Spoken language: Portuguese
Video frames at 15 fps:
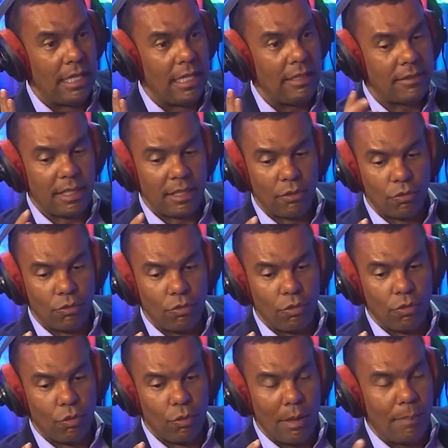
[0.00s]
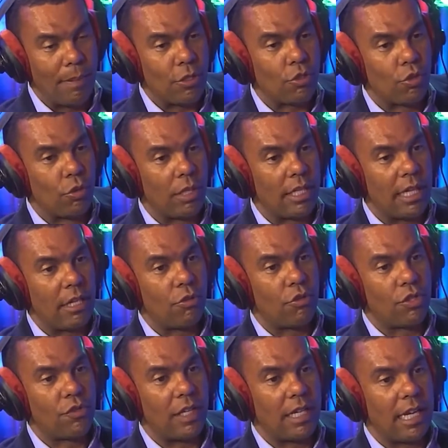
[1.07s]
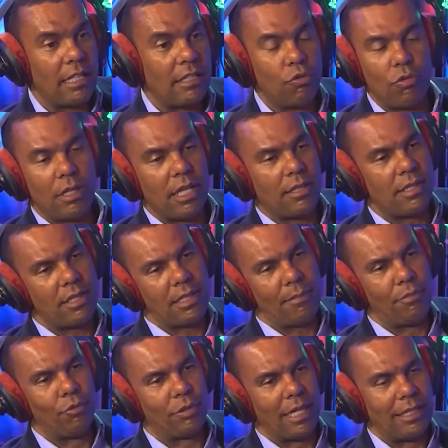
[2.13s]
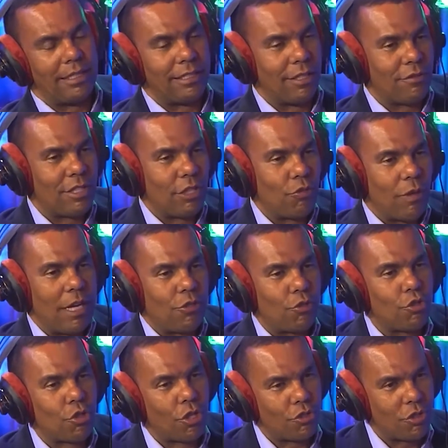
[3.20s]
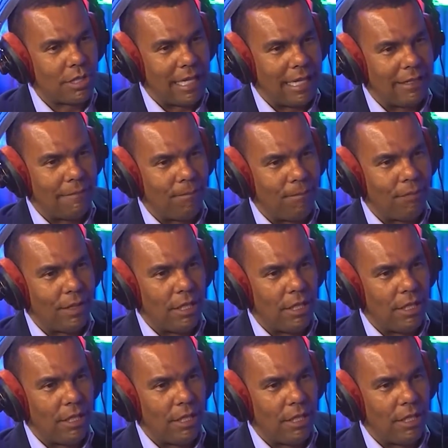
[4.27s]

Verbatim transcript: Então, uma pessoa que era crucificada nunca ia ser sepultada, então você não acha os ossos dela.